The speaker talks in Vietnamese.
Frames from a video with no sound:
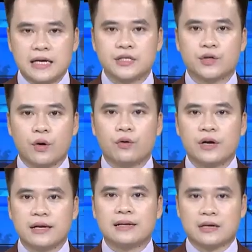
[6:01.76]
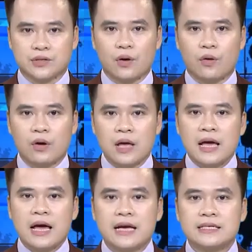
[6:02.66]
ninh số, nền tảng số,
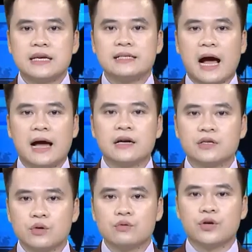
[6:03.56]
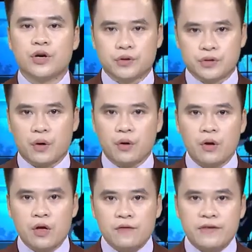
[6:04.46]
hệ sinh thái ứng dụng chuyển đổi số,
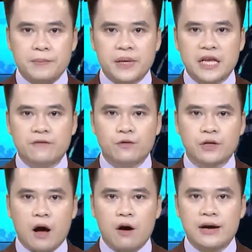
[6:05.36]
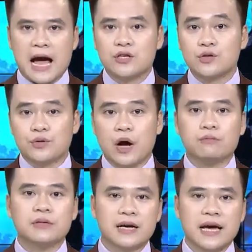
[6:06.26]
vê en pê tê Phú Thọ đã chủ động
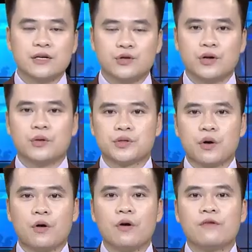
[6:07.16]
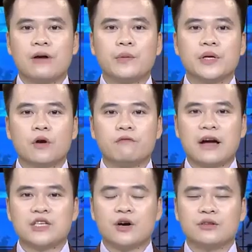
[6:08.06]
thực hiện chuyển đổi số, phát huy tốt
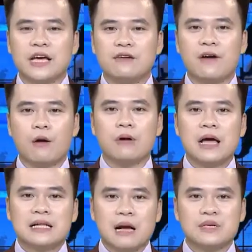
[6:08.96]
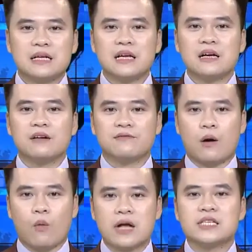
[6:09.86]
vai trò tiên phong, tham gia tích cực vào
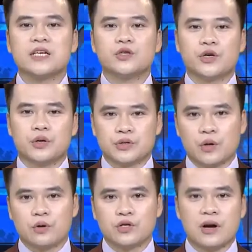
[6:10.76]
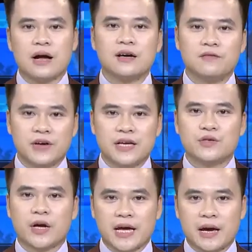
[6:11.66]
quá trình chuyển đổi số cho các đơn vị
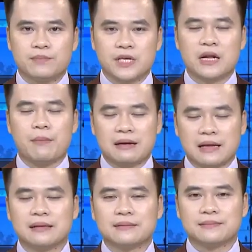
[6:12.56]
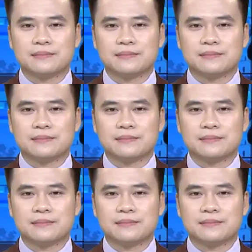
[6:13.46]
doanh nghiệp trên địa bàn tỉnh.